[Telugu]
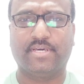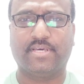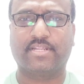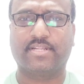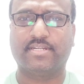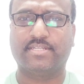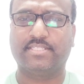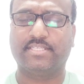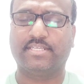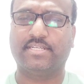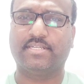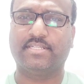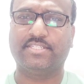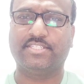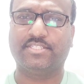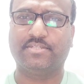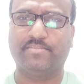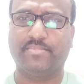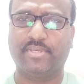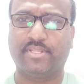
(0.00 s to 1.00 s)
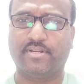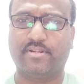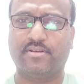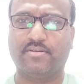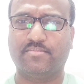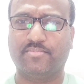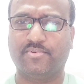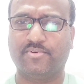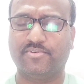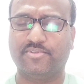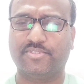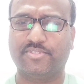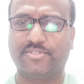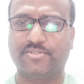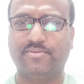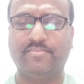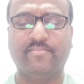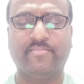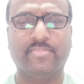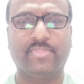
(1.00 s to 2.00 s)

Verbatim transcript: మార్కెట్స్ ఇక్కడ నుంచి పెరగకపోవచ్చు